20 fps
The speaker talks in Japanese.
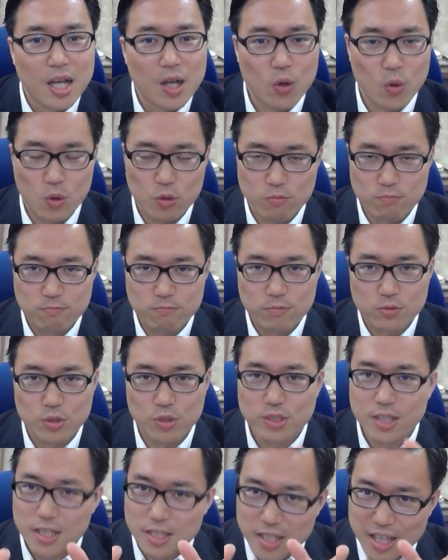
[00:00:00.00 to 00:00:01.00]
ゴール。
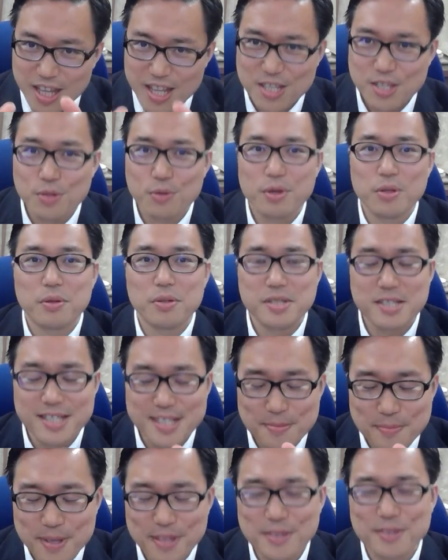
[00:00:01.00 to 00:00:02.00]
そして成長への
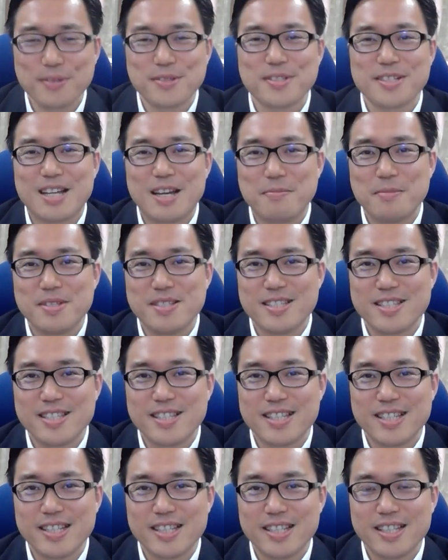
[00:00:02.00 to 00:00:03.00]
一番の近道
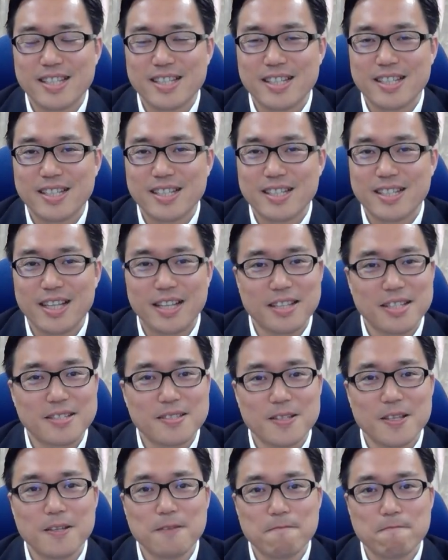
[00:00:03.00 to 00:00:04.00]
なんで
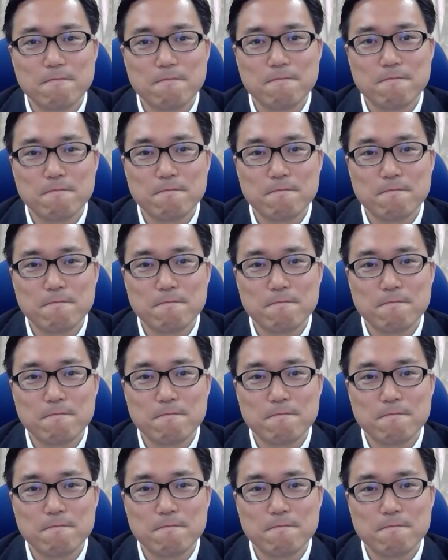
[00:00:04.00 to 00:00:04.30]
すね。